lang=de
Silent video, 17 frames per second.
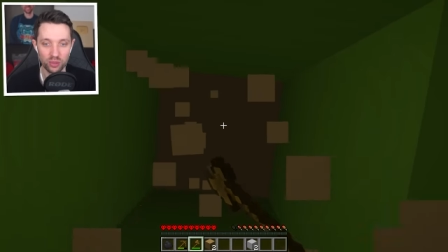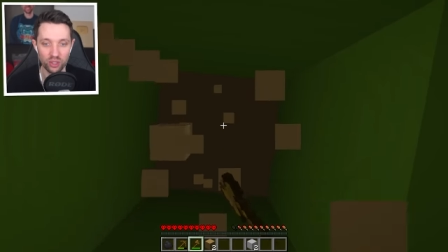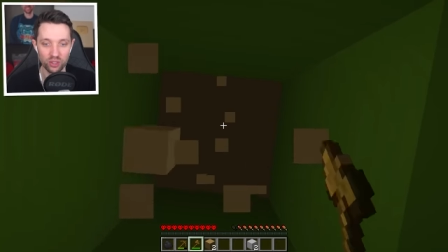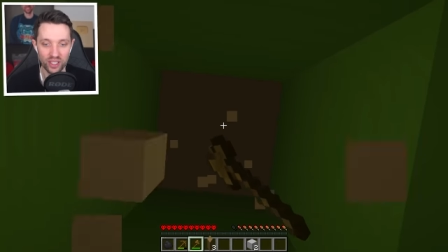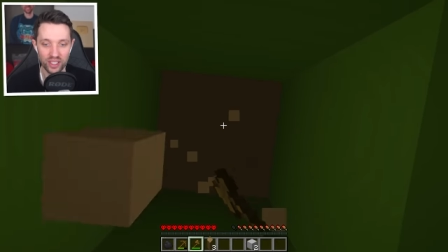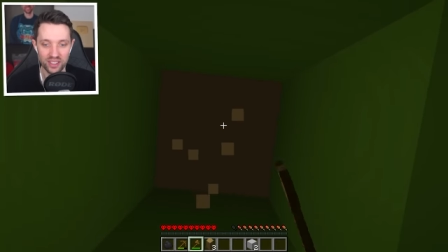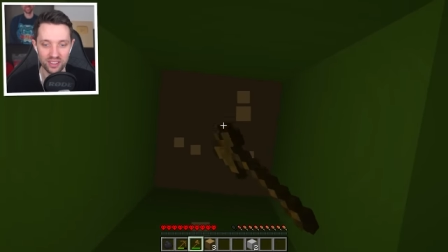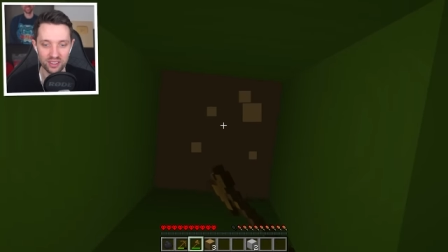wir brauchen
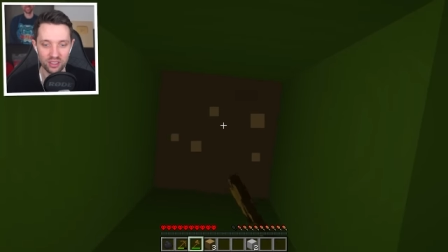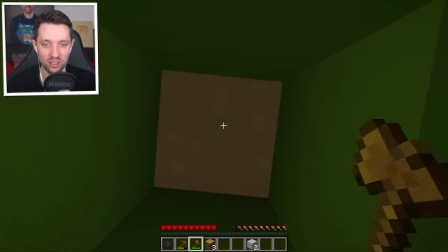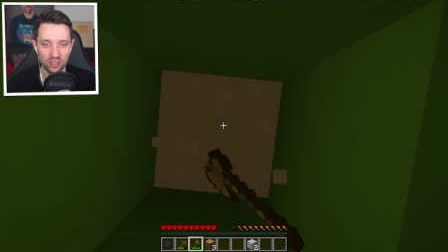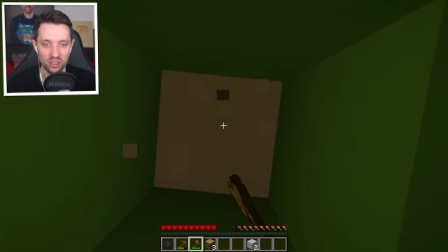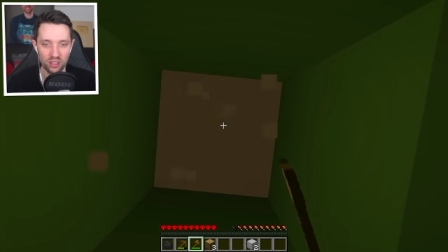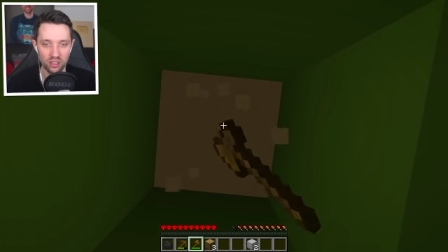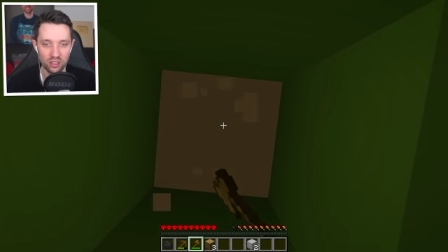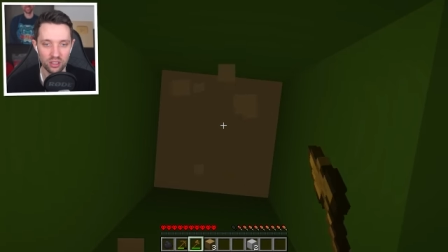noch Essen.
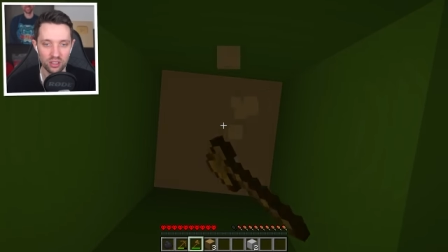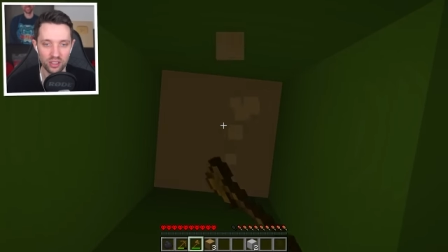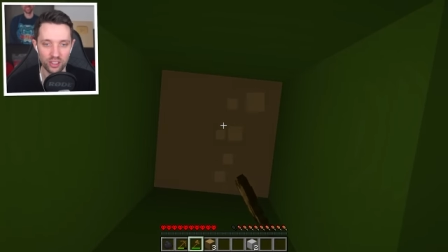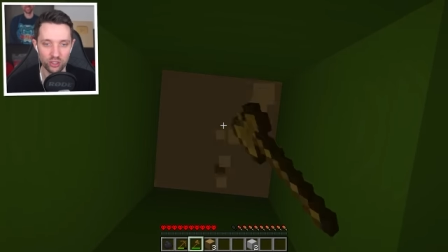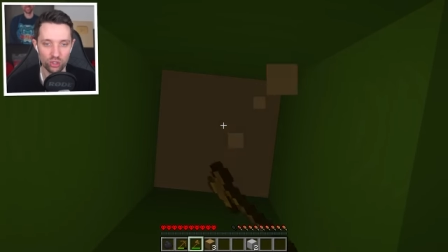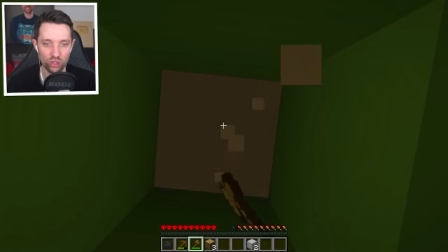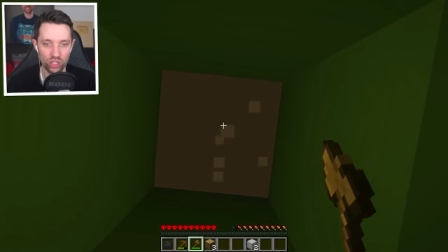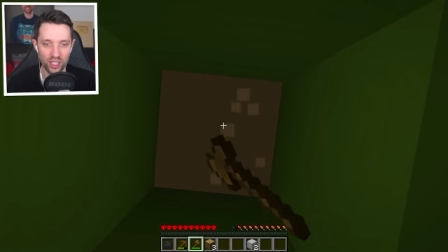
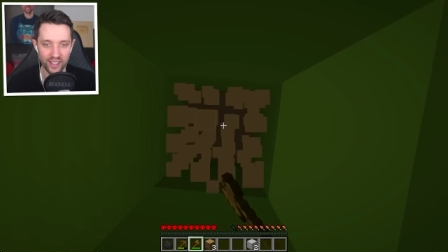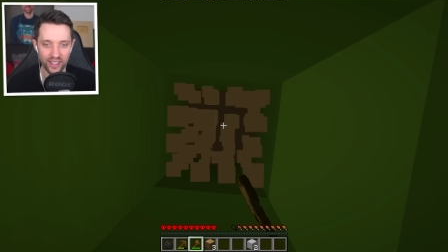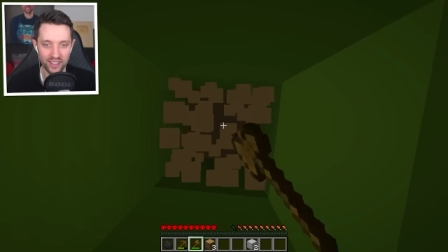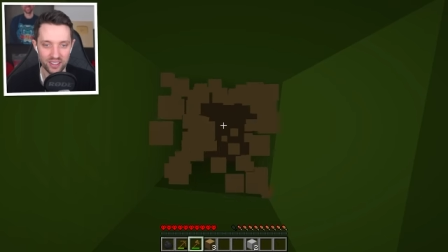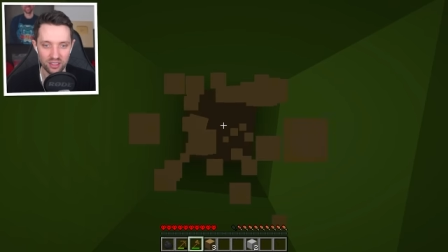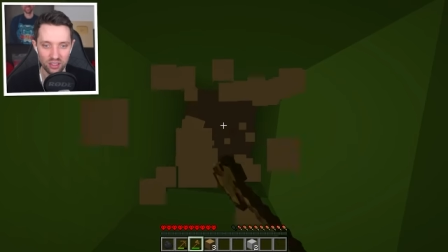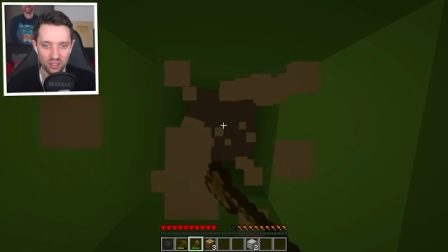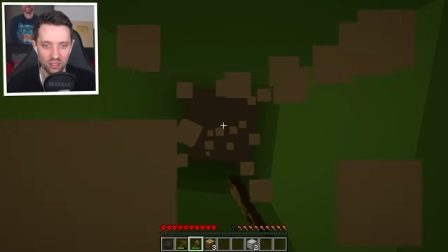Hast du schon
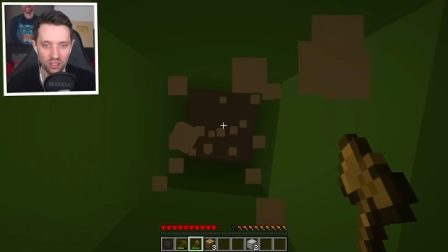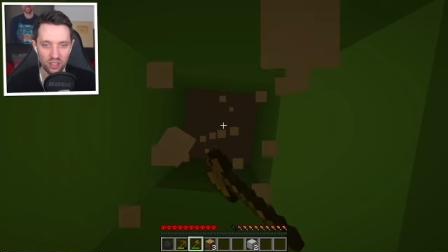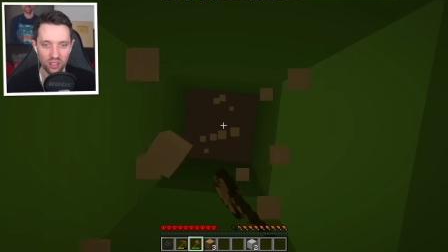Eisen?